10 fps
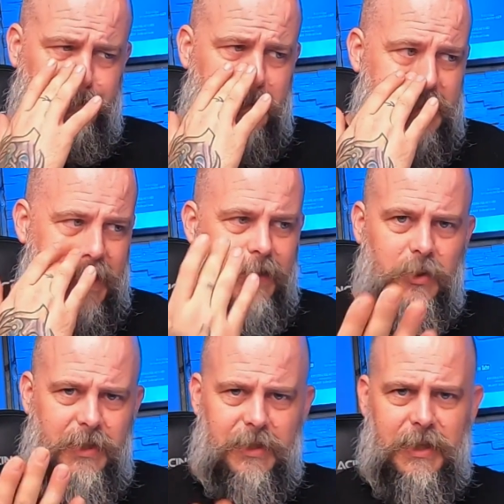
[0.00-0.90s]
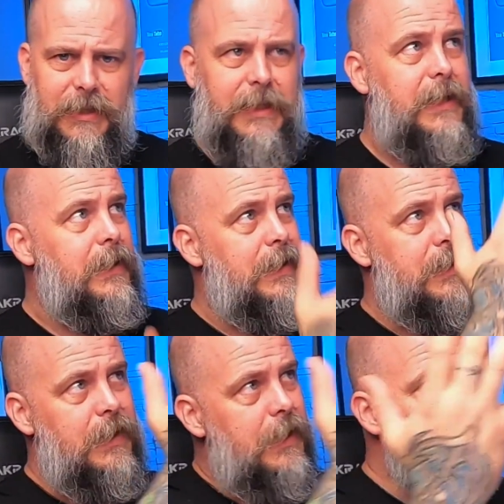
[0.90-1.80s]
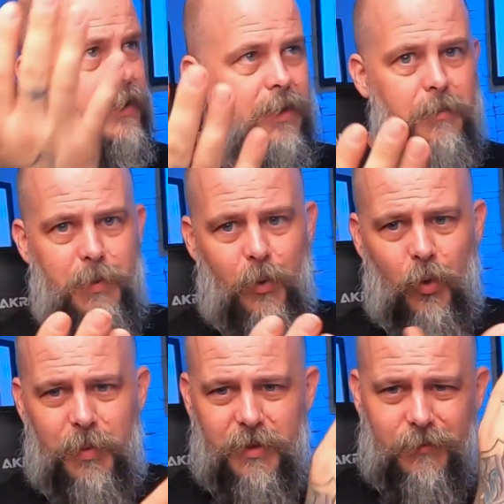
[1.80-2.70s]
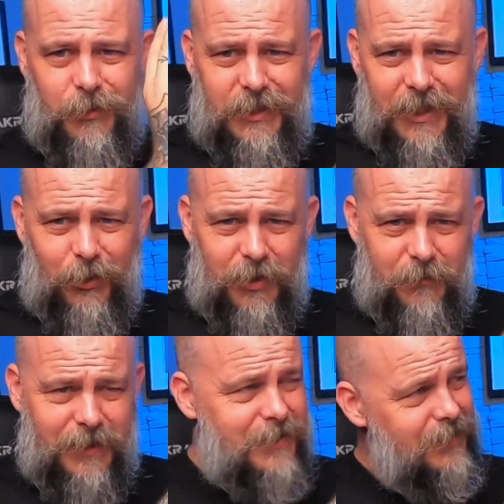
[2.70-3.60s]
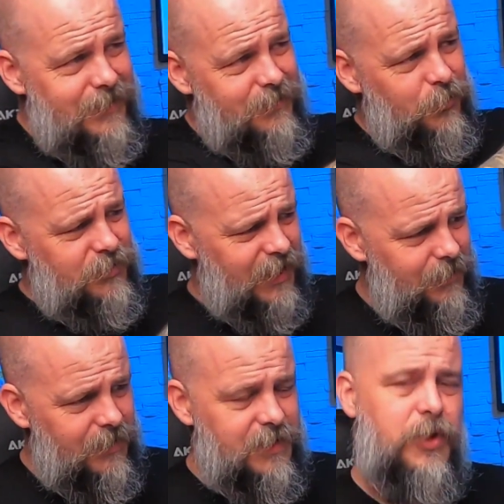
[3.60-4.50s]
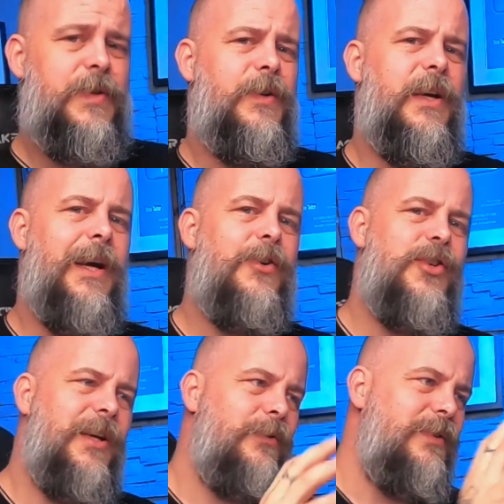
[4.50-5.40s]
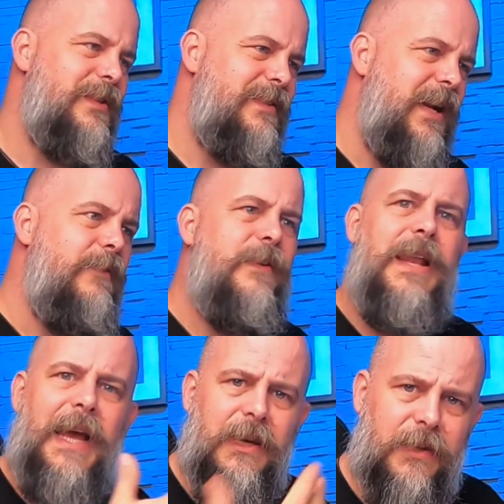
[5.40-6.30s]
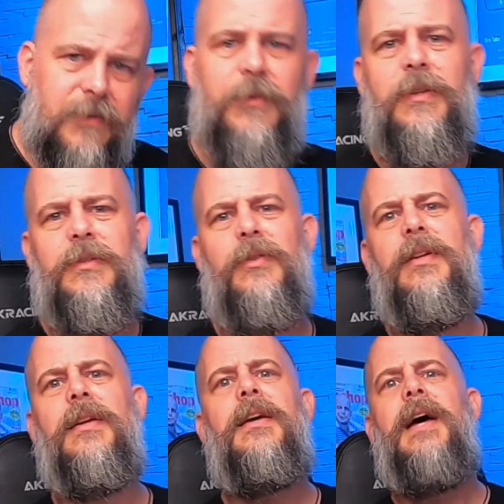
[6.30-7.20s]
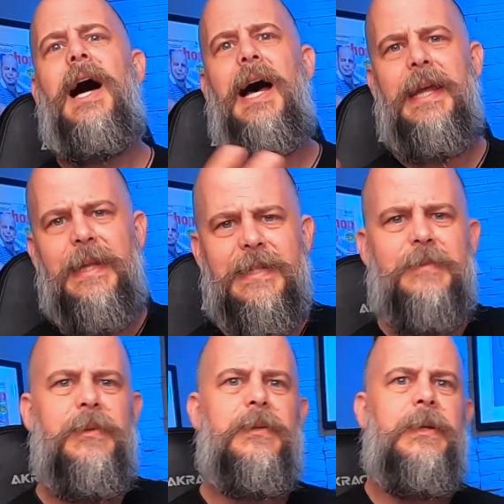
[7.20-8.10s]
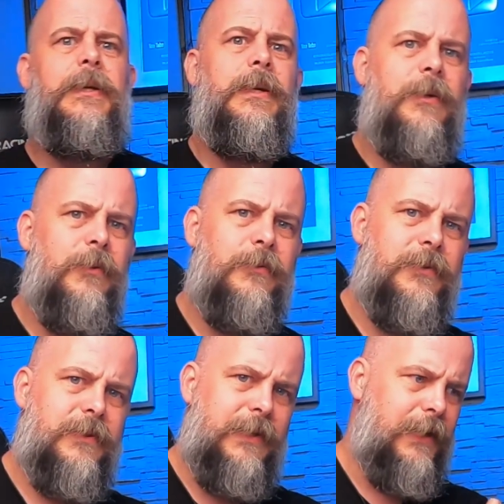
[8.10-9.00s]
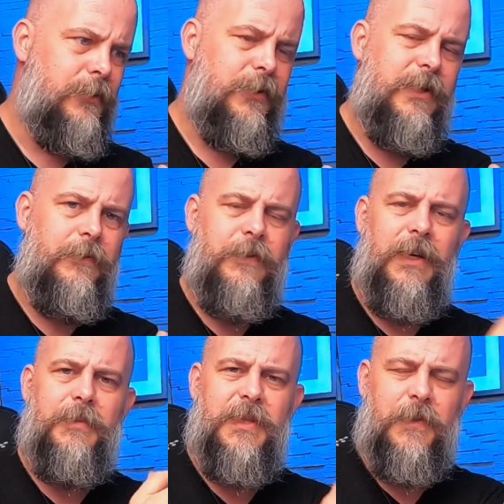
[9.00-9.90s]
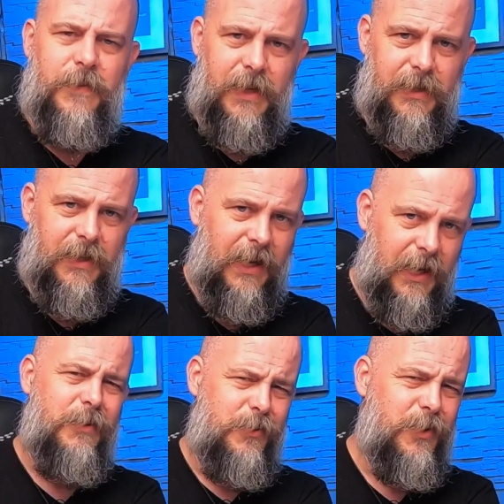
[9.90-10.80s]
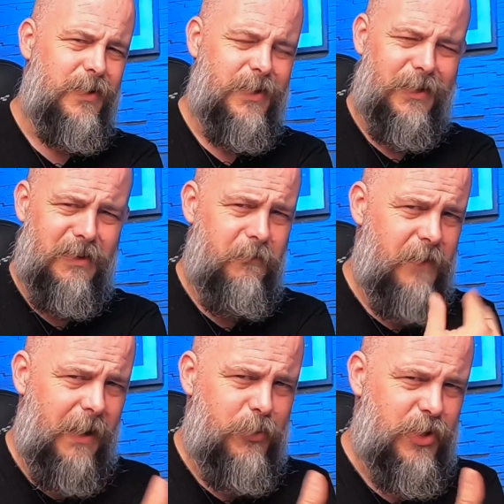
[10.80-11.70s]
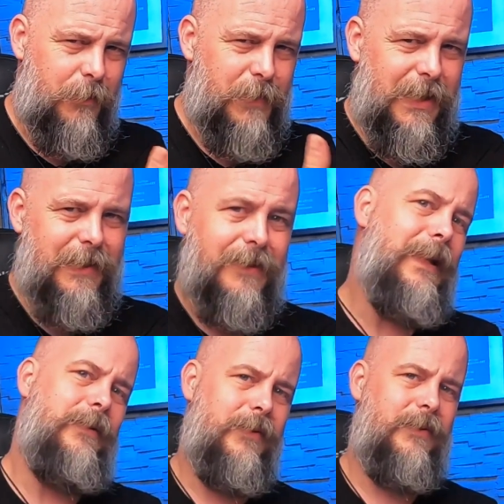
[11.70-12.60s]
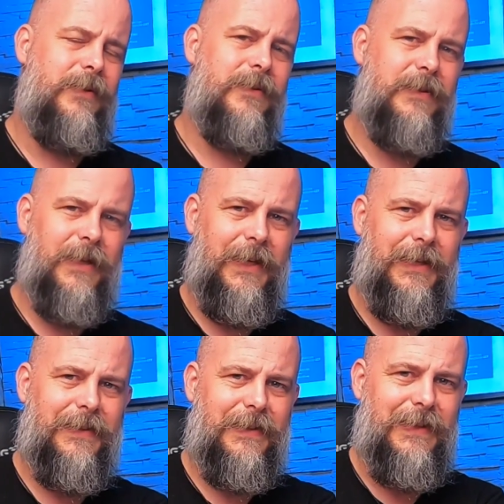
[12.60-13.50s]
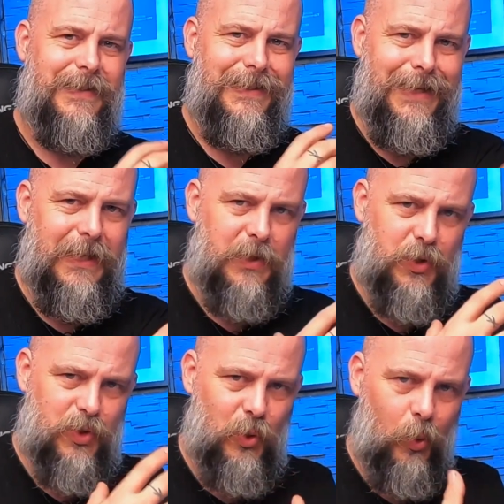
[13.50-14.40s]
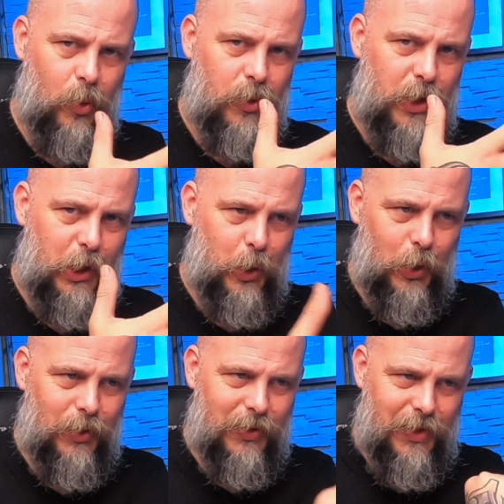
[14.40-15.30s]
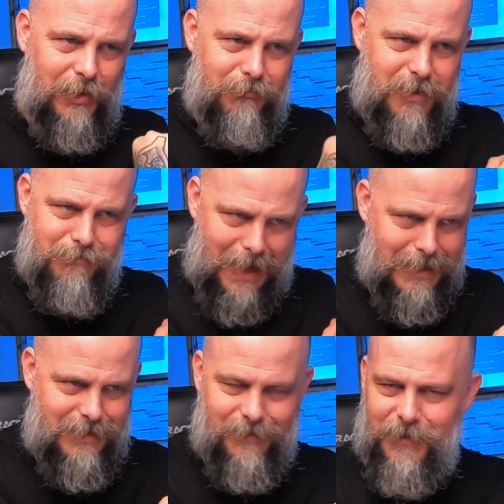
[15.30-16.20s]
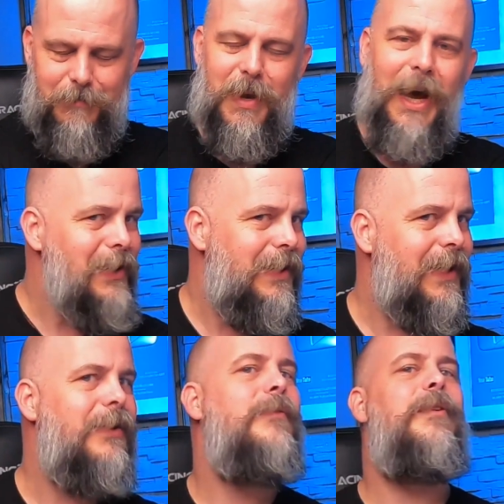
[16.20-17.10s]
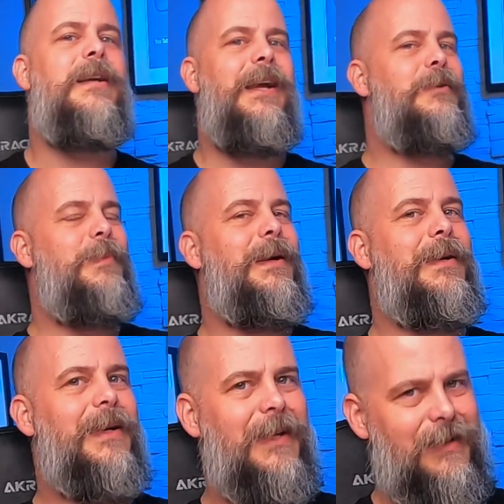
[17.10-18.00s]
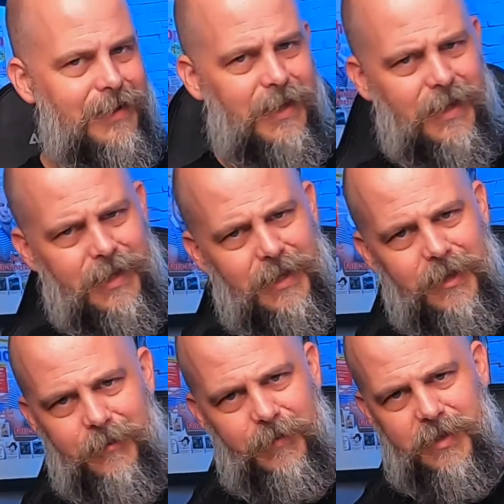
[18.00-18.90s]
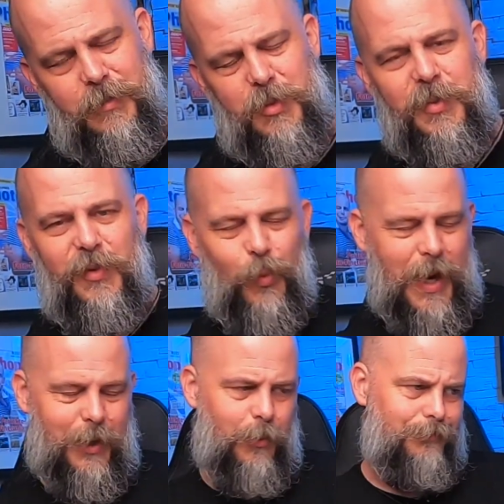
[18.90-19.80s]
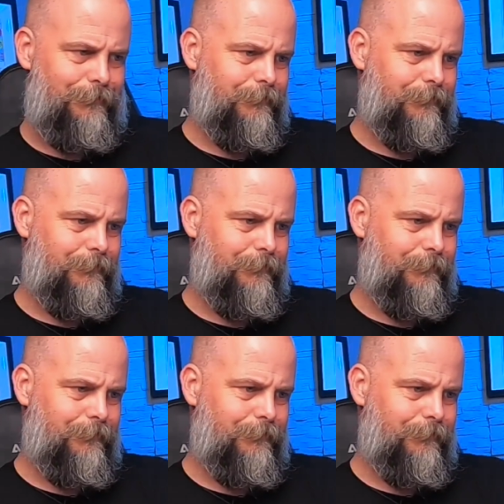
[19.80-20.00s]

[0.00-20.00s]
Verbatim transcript: Es kann auch daran liegen, dass ich hier in einem Büro bin, wo hier auch ein Fenster ist, wo teilweise die Sonne reinscheint und das Teil vielleicht von der Sonne erhitzt wird und dadurch die Farben sich verändern. Aber ich würde sagen, die Farbstabilität dieses Gerätes ist nicht so gekonnt gemacht wie bei anderen vergleichbaren Geräten, wie zum Beispiel von Wacom.